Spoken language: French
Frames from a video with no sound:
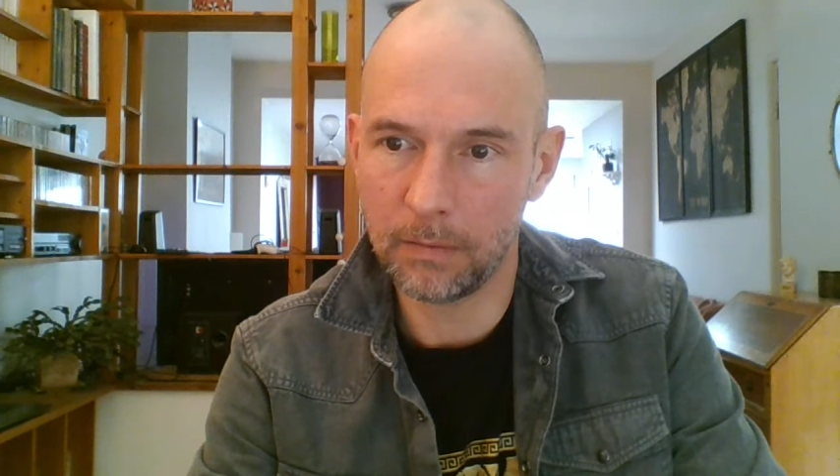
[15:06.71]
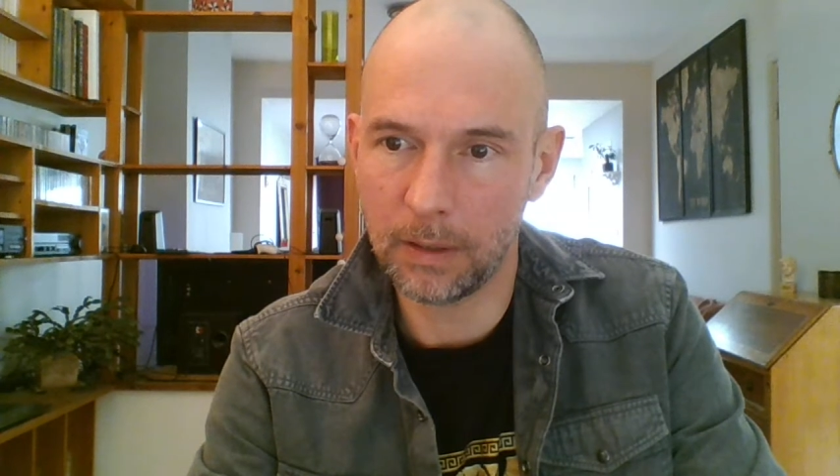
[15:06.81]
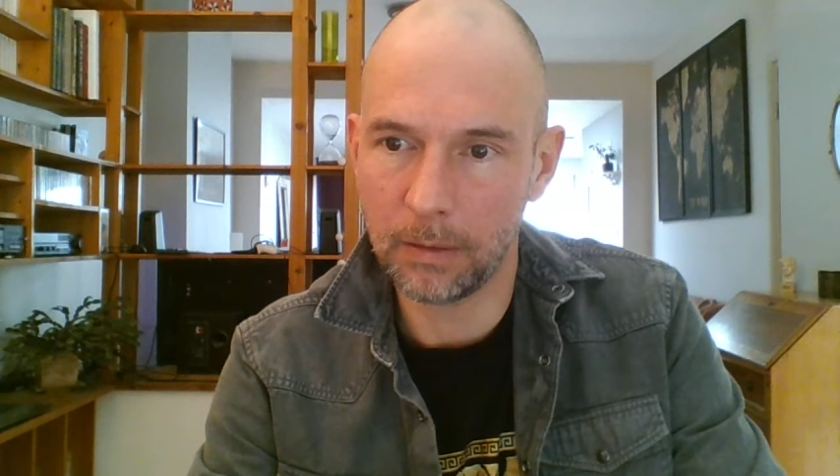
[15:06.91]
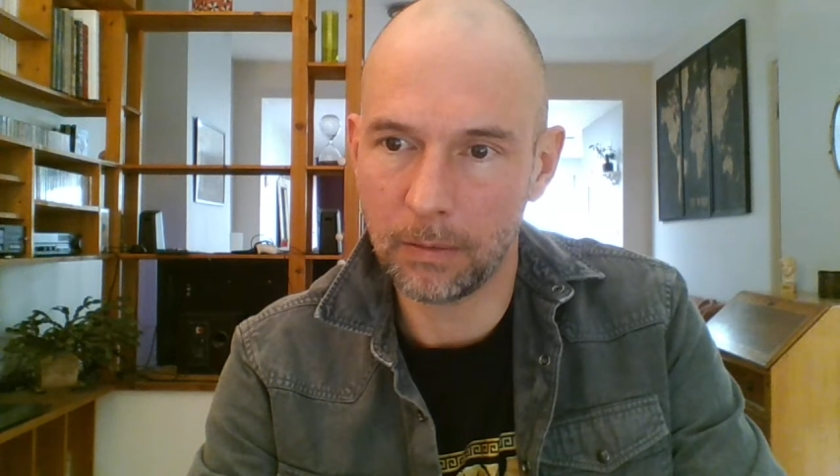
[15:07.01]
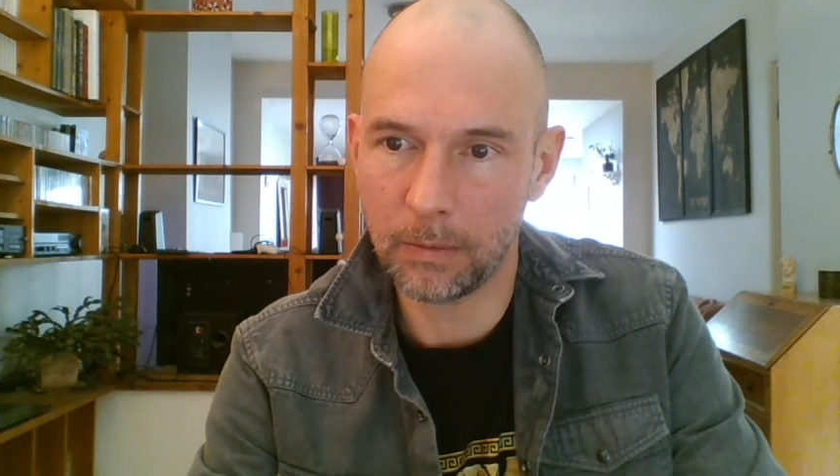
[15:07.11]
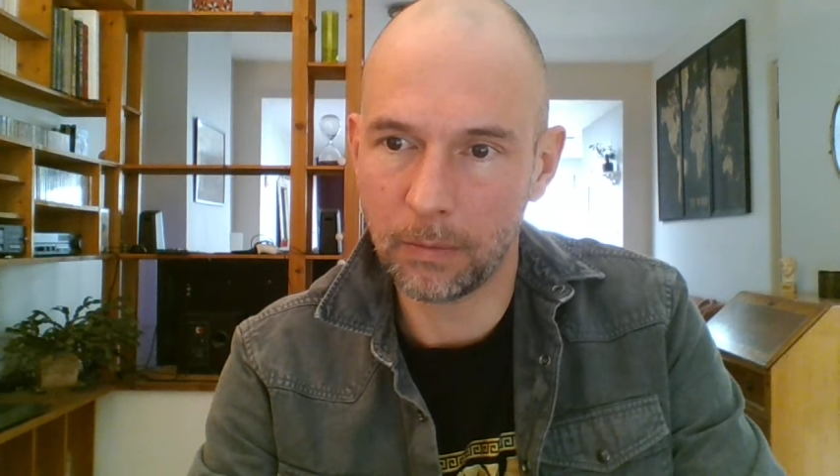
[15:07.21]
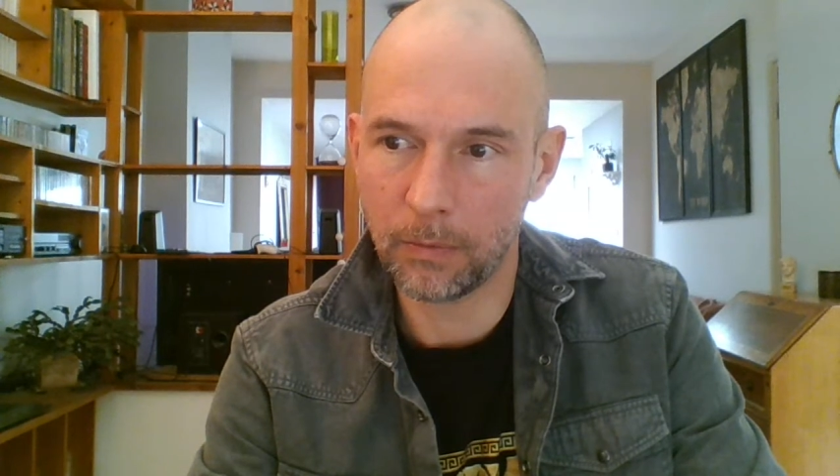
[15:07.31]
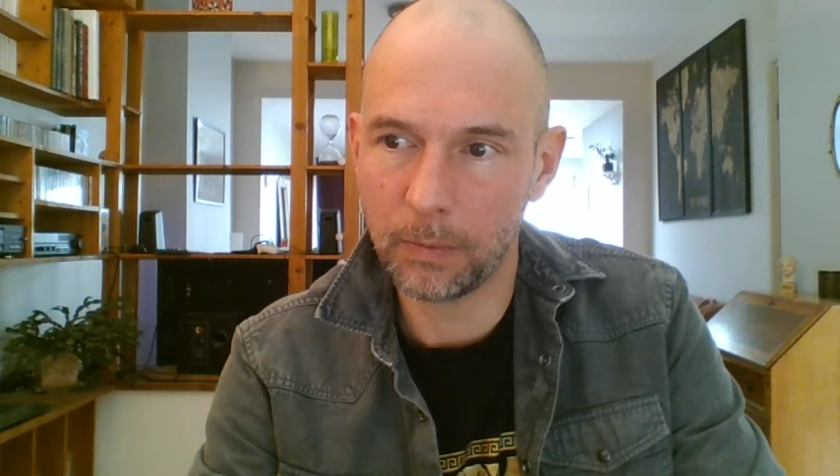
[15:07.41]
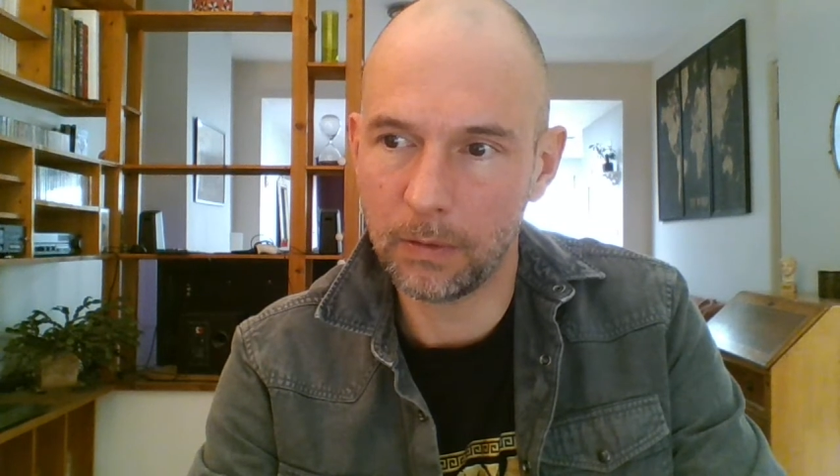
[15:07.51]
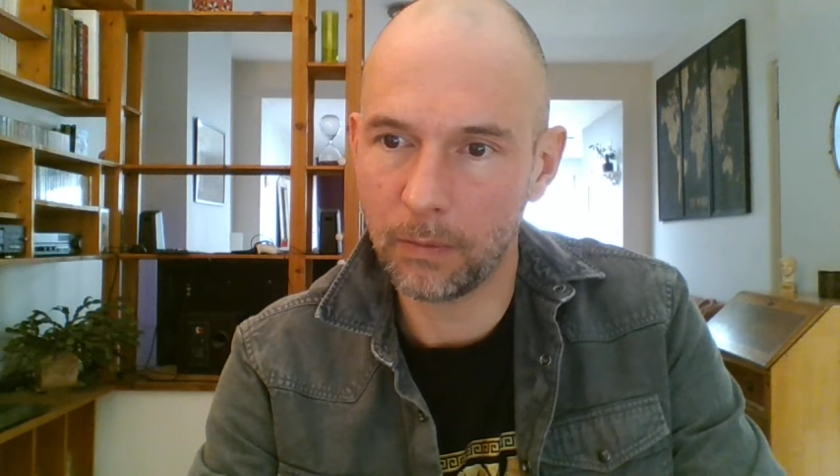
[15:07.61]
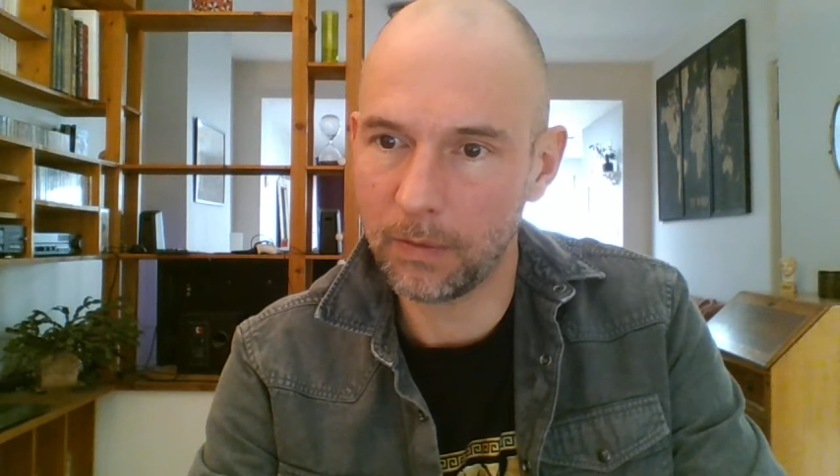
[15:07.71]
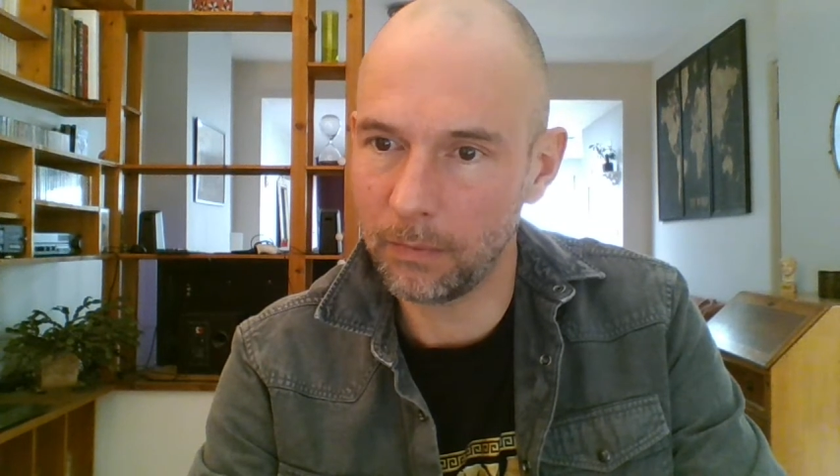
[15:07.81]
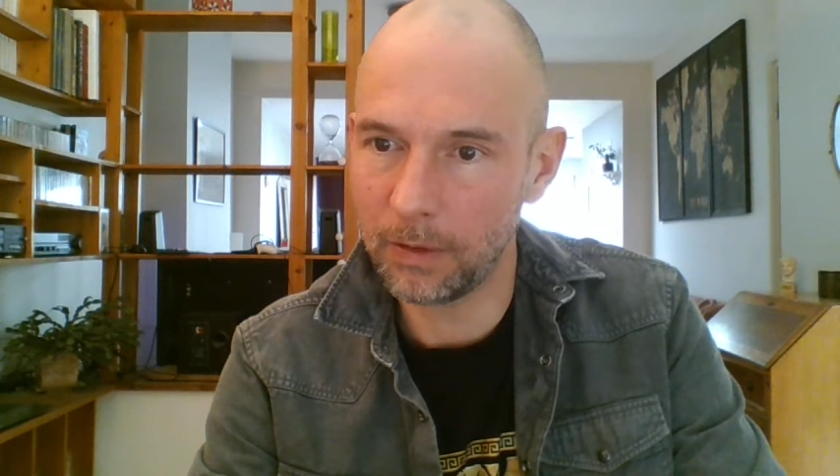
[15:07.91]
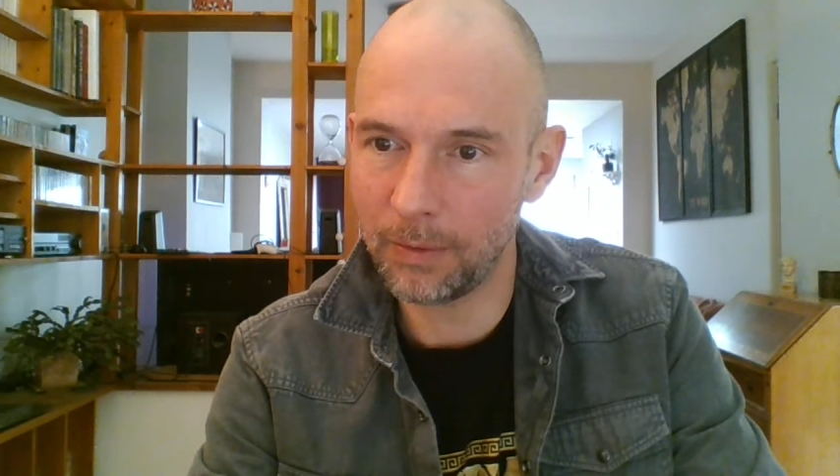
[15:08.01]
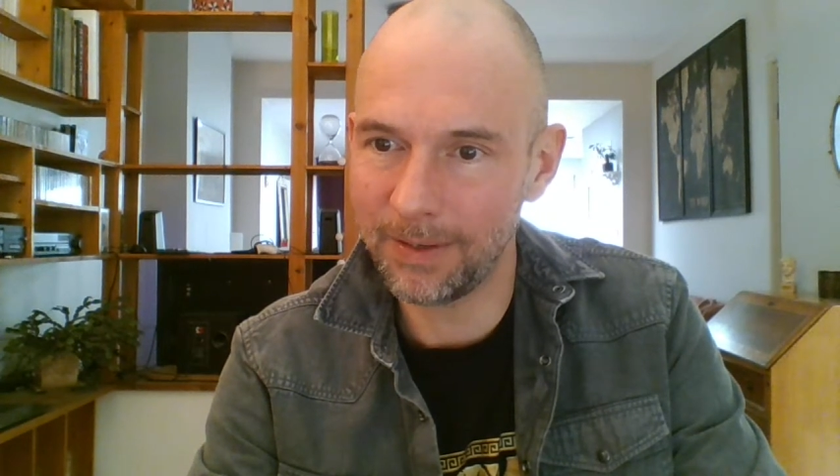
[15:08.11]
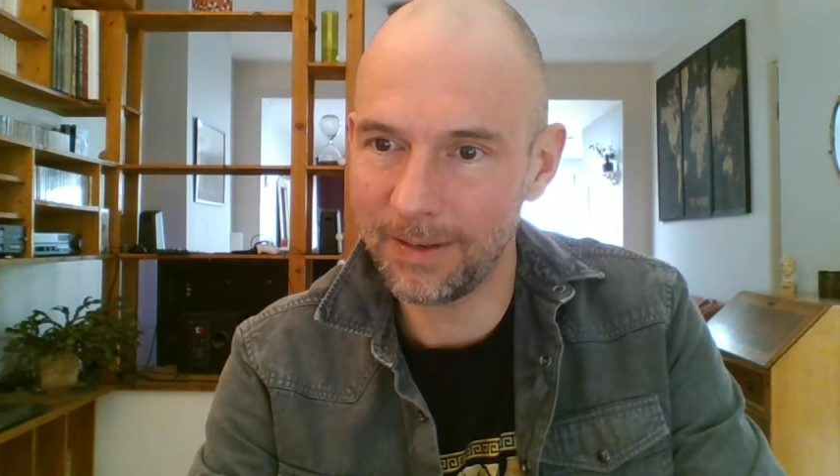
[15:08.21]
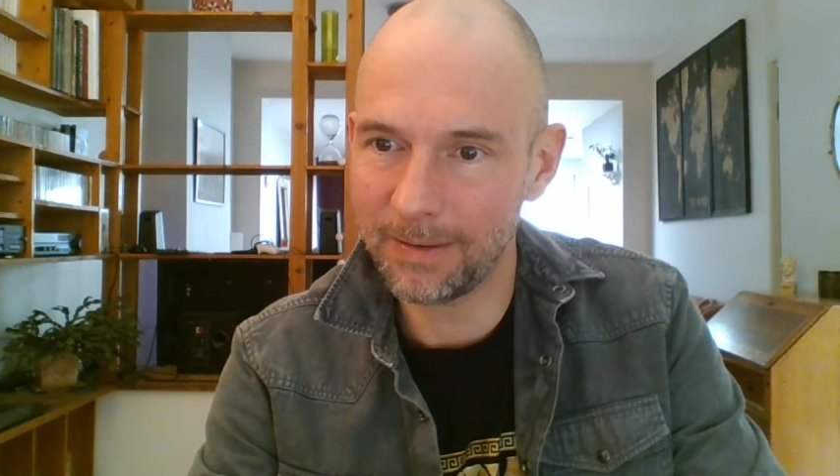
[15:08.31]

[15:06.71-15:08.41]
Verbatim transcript: voilà, en, en, souhaitant que ça vous ait donné